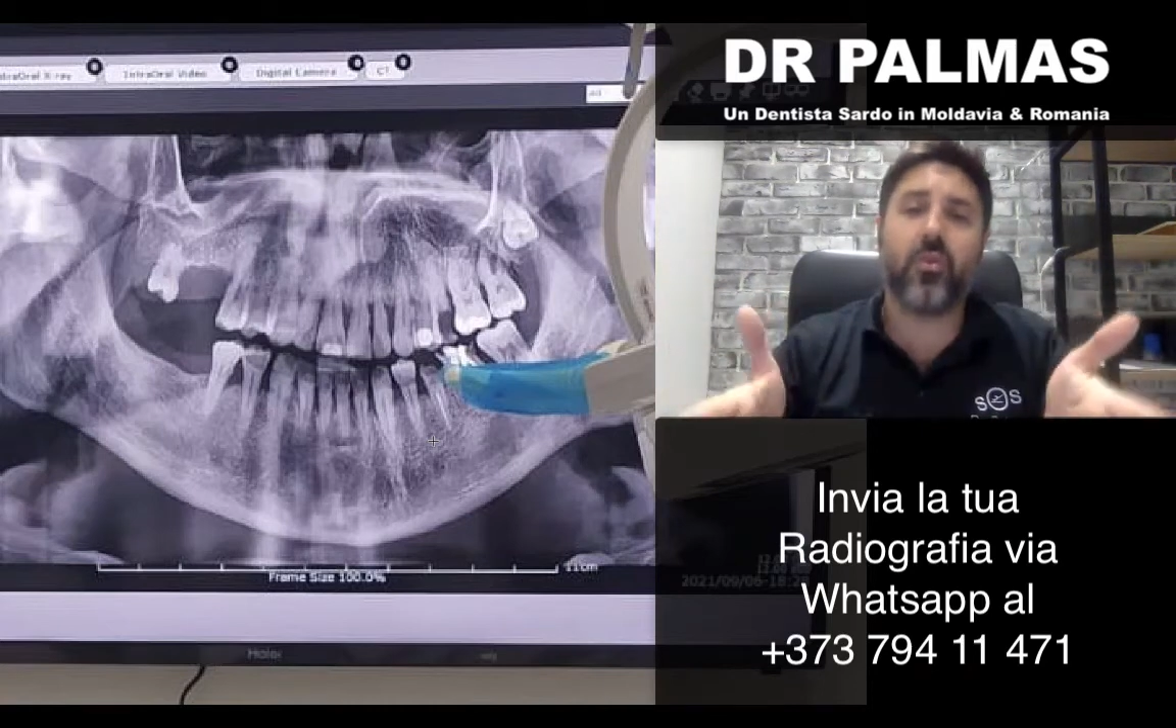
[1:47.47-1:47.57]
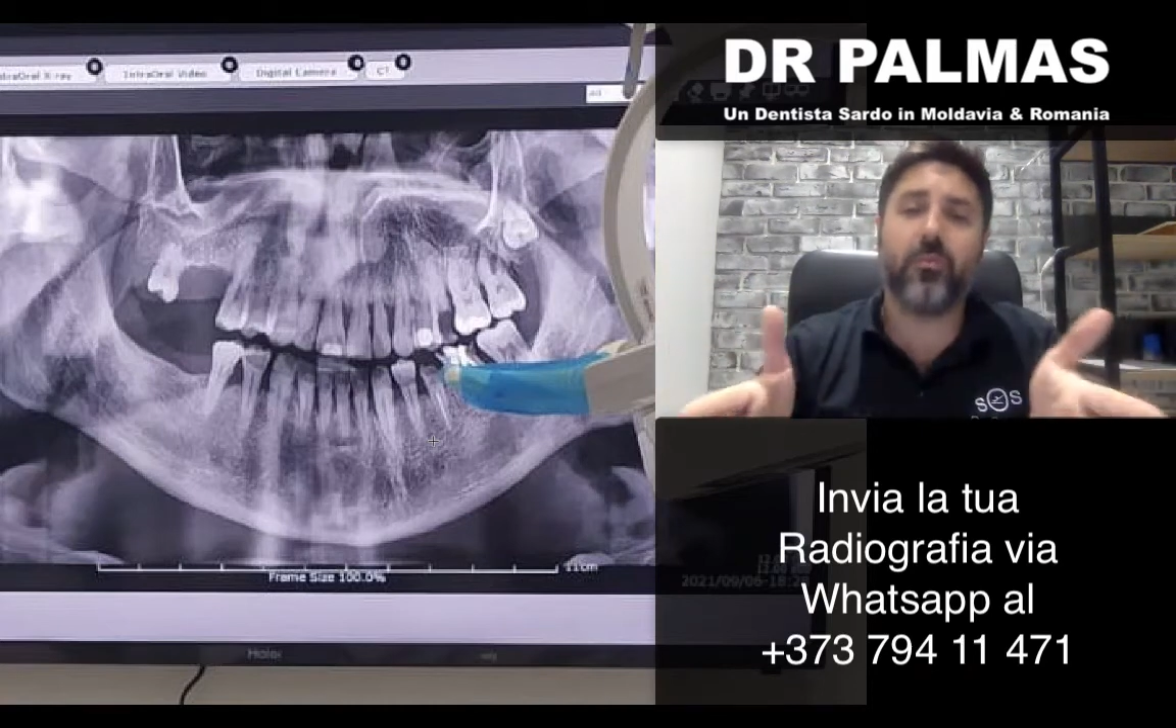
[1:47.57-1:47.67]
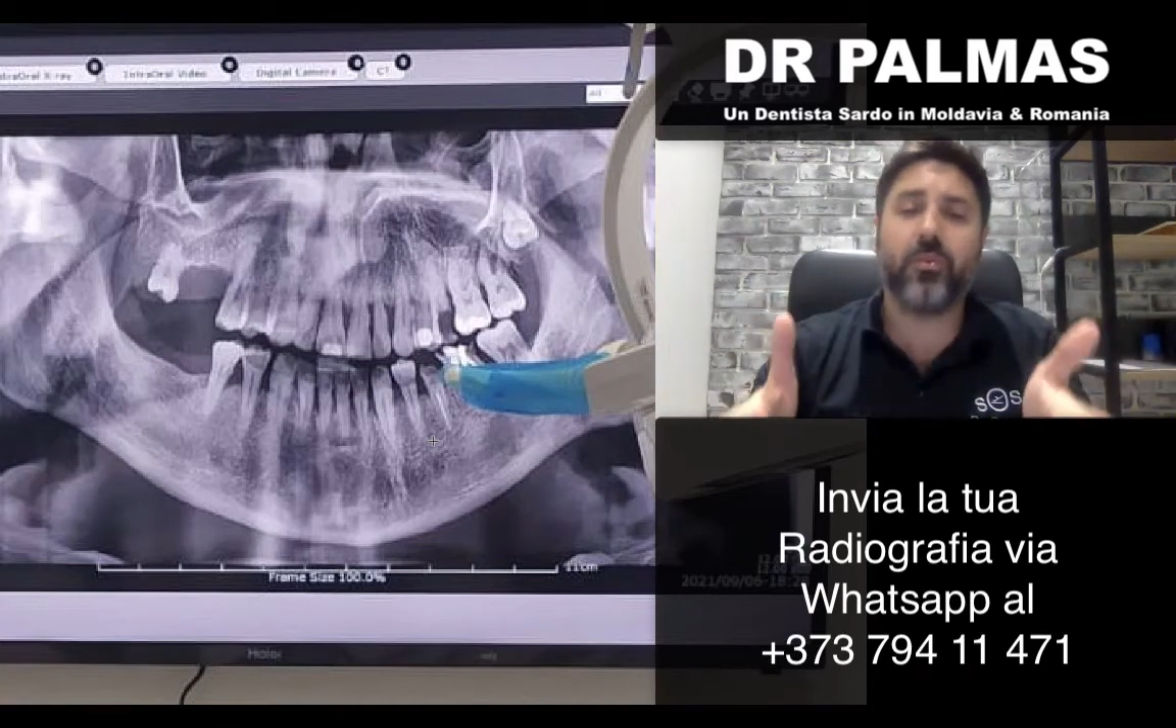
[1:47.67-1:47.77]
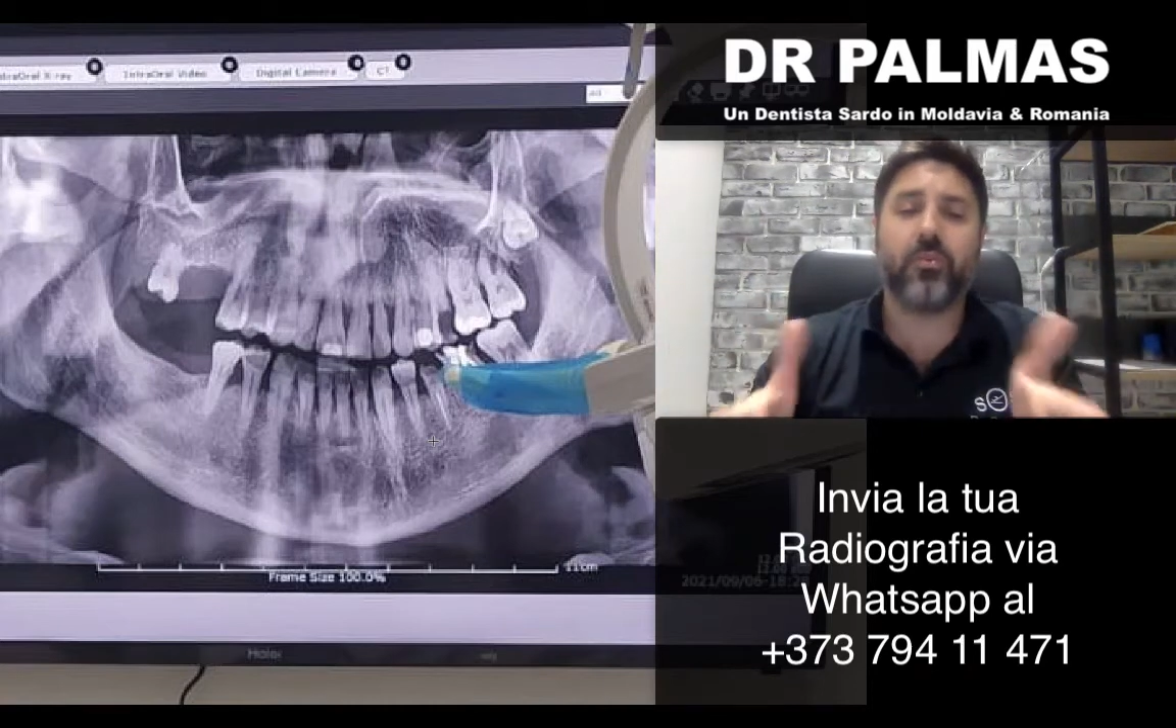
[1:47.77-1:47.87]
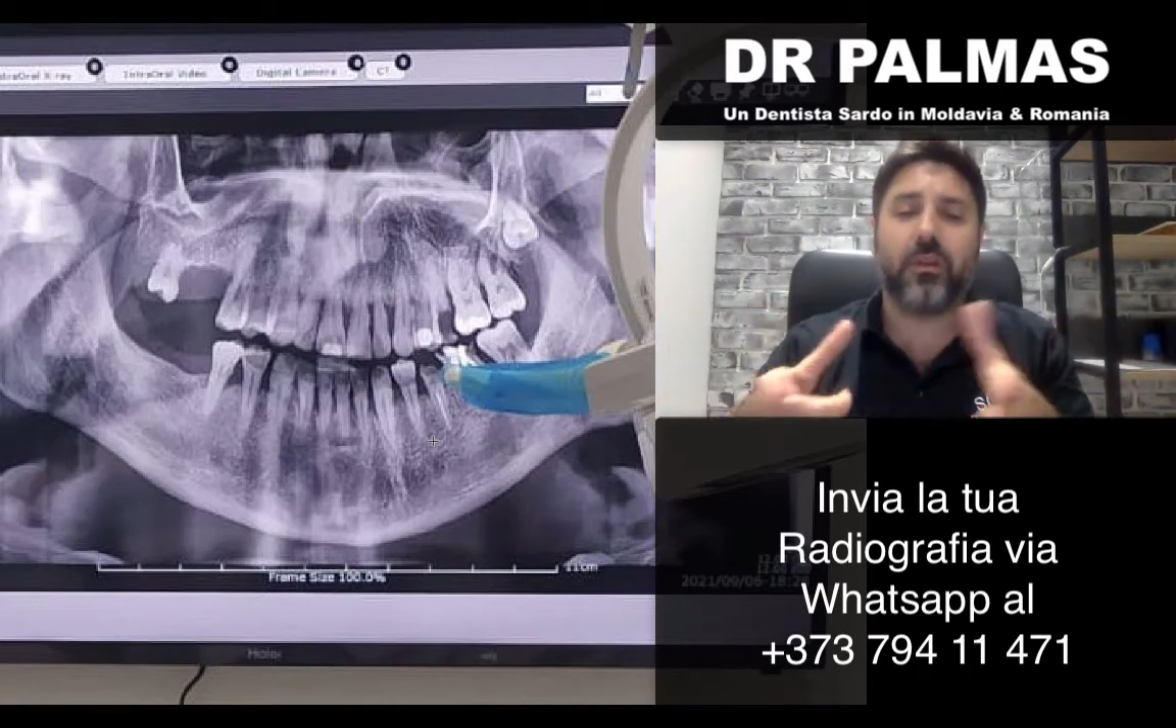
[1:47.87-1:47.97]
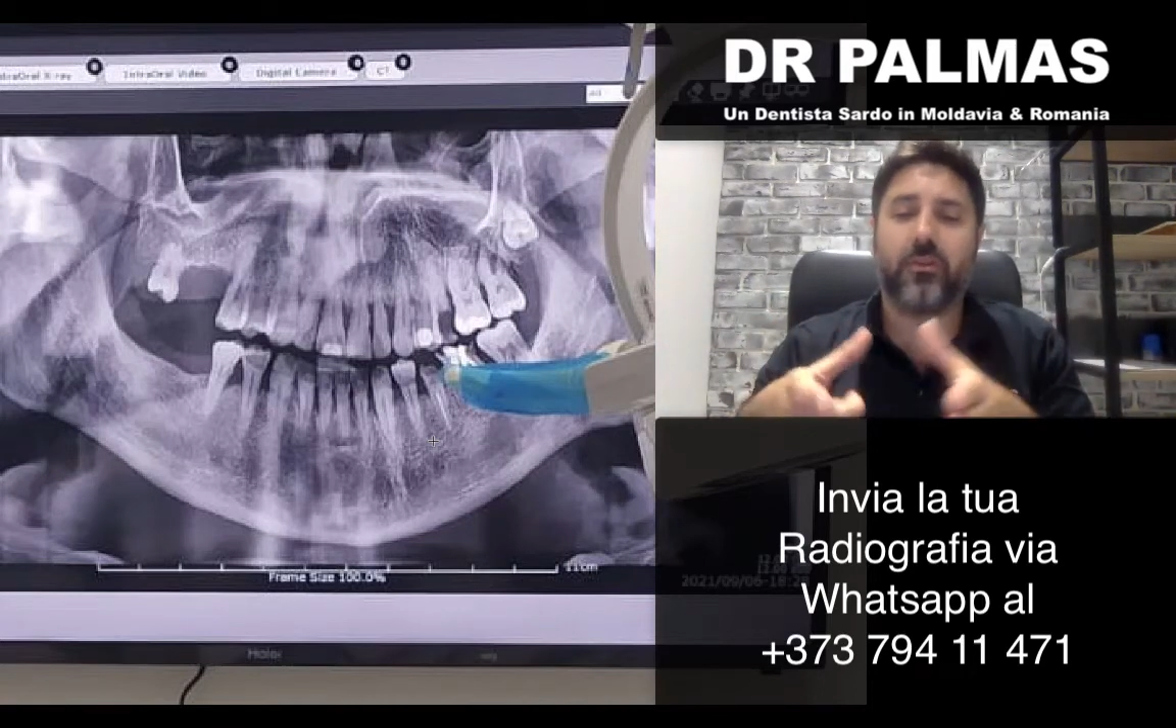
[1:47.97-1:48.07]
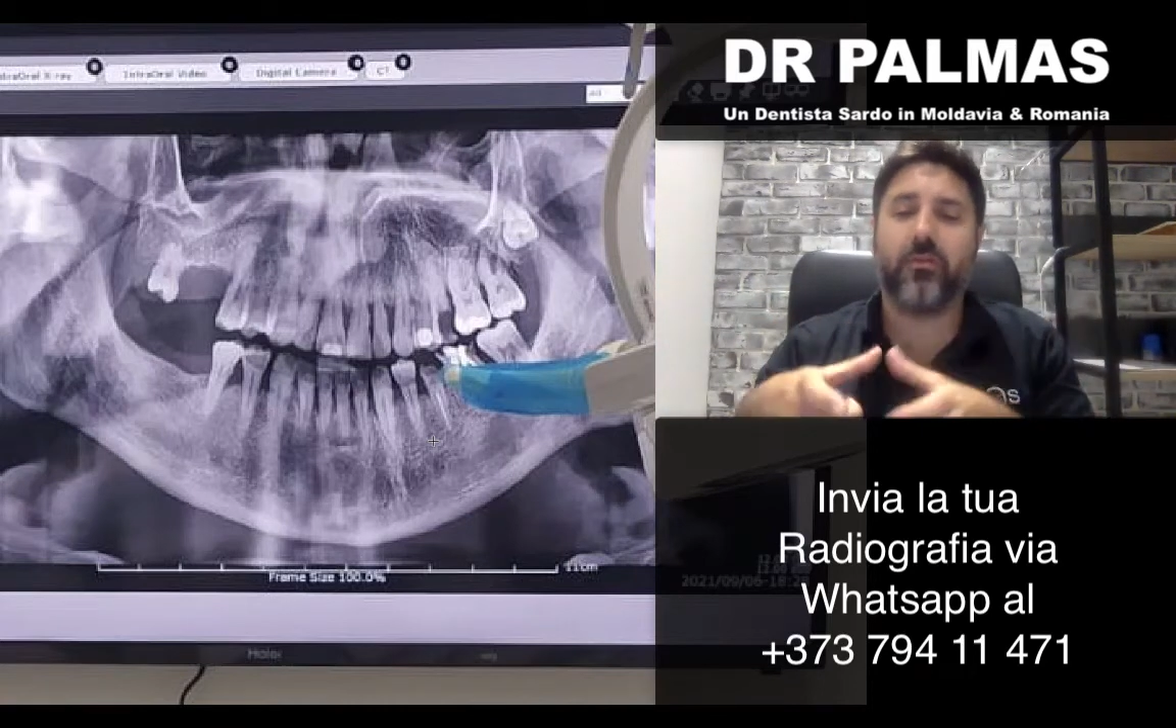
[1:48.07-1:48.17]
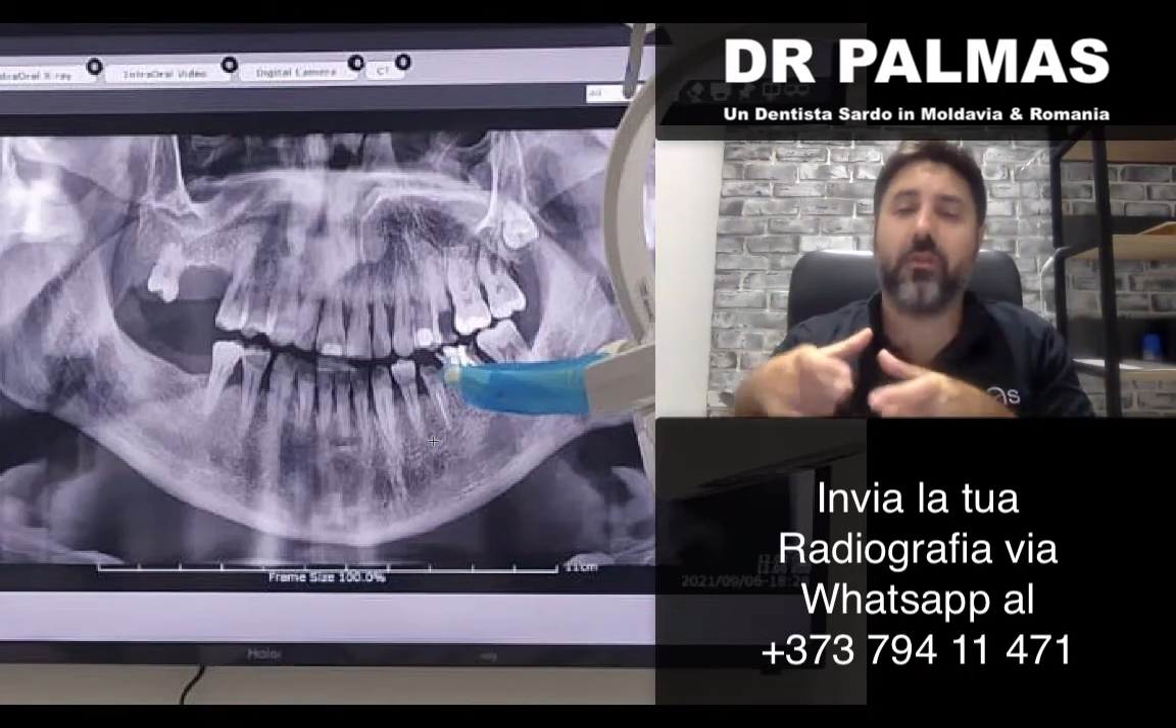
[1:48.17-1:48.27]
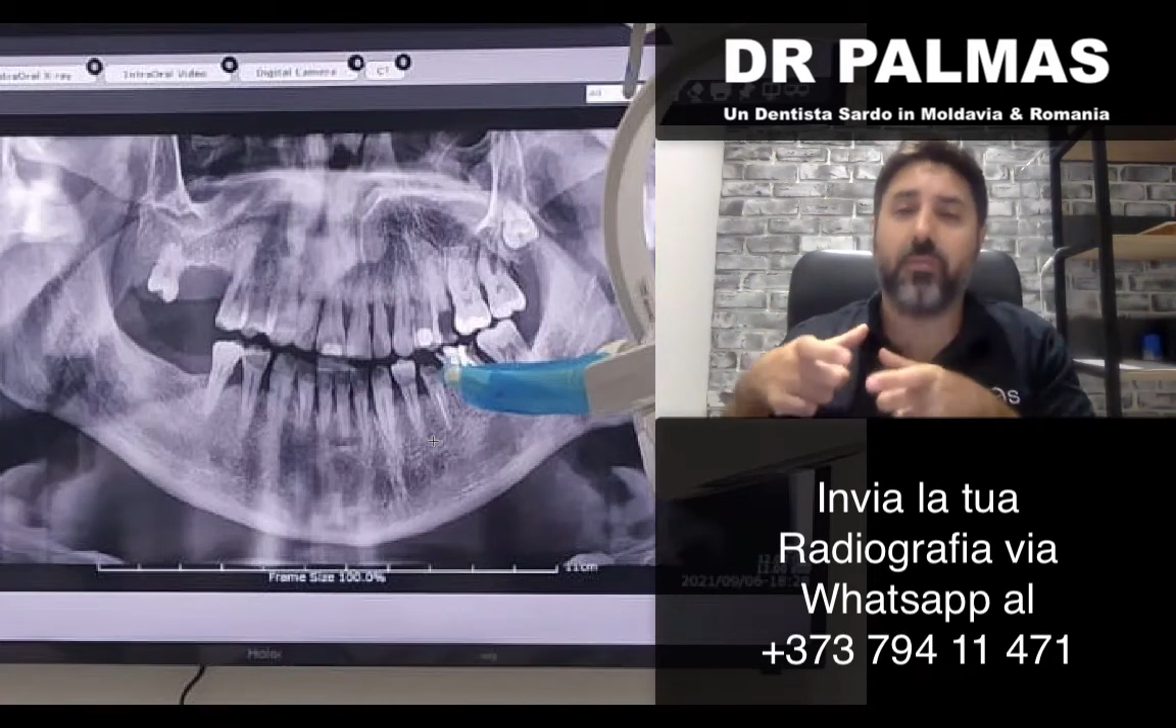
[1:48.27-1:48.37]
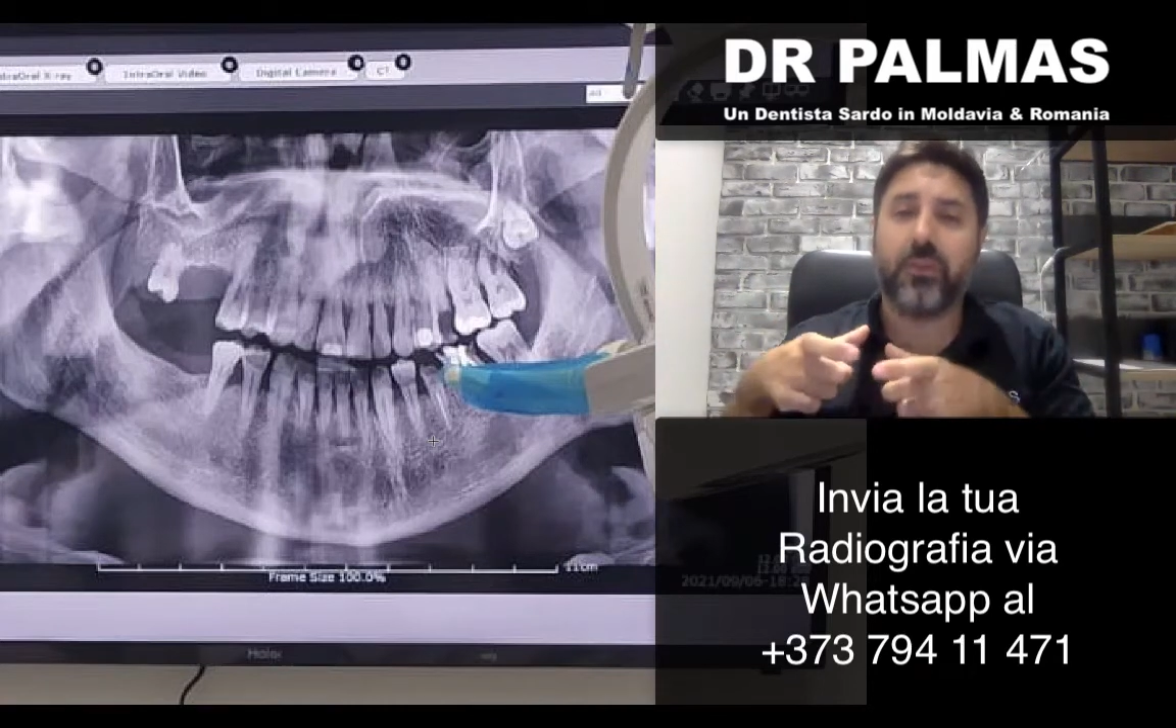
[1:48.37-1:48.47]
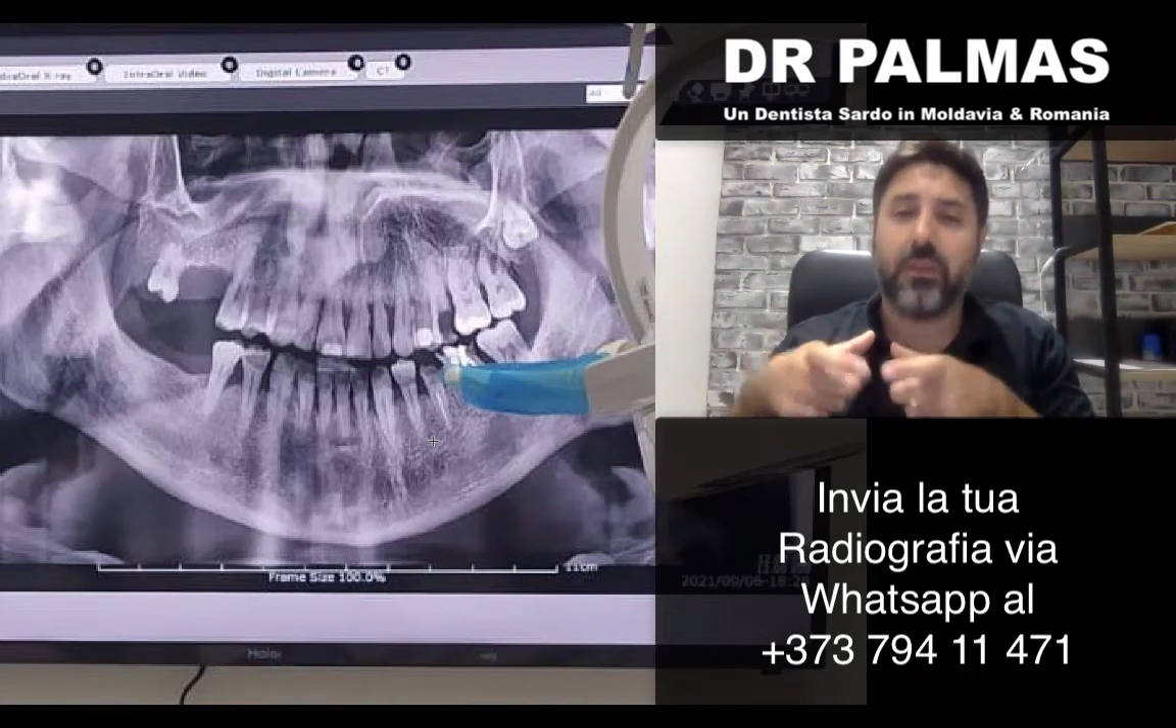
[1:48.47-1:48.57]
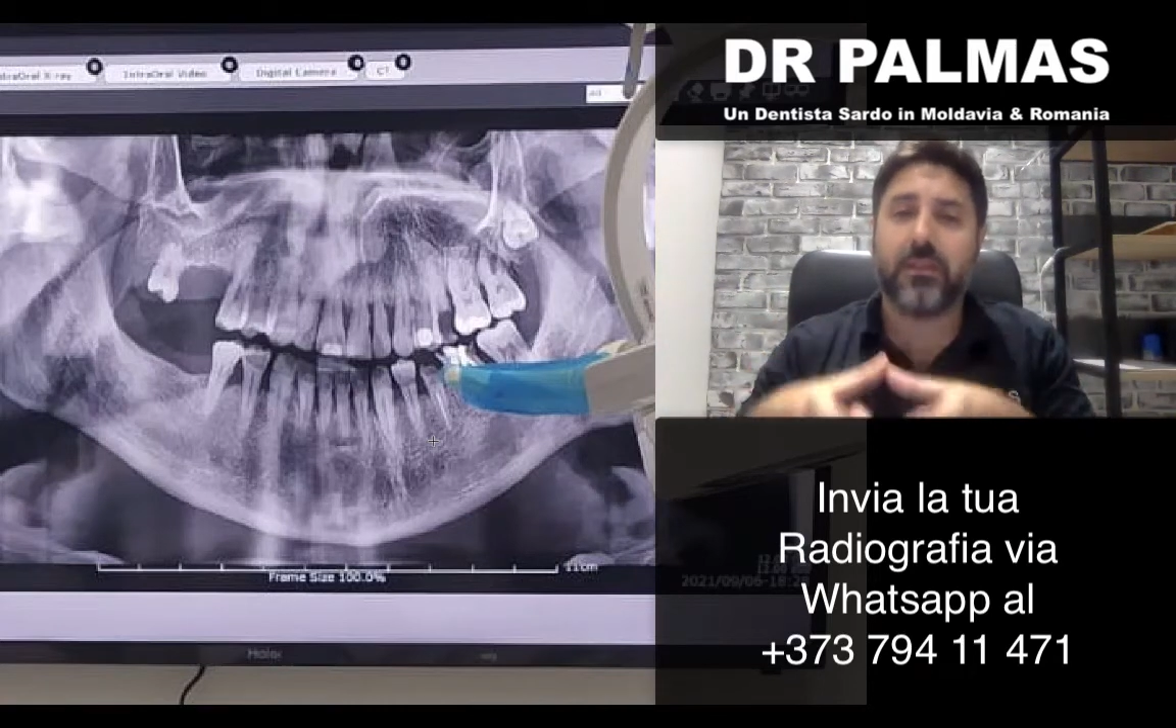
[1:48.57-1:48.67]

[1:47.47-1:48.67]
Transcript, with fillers: computer dove poter